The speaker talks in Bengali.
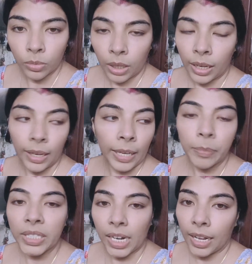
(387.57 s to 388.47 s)
এই
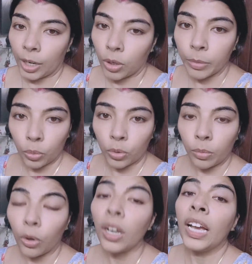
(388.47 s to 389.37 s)
বিছানা এখন আমি তুলবো
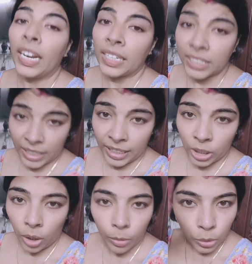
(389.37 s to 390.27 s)
নিজে রেডি হব
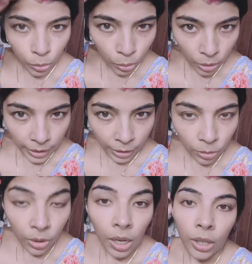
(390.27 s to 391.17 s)
চুলগুলো দেখো
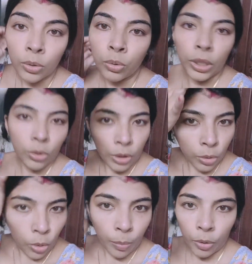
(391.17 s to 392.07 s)
দুদিন ধরে তো
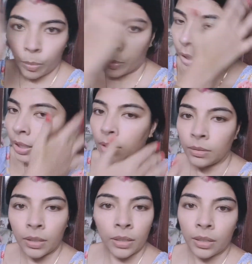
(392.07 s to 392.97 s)
ওপর ওপরই
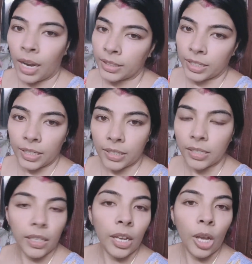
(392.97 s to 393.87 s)
আঁচড়ে নিচ্ছি
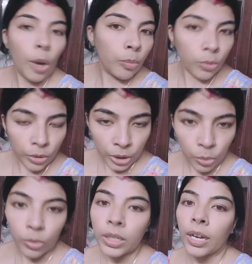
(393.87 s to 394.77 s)
পুরো যে
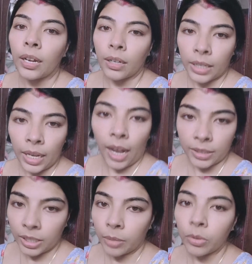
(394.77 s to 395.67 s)
চুলটাকে
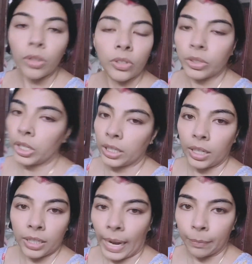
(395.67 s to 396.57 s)
আঁচড়াবো সেইটার
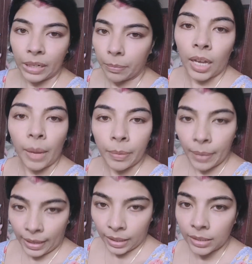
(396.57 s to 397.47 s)
টাইমটা আমি পাইনি
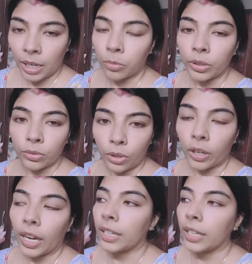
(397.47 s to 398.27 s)
ব্যাংকে যাবো একটু দরকার আছে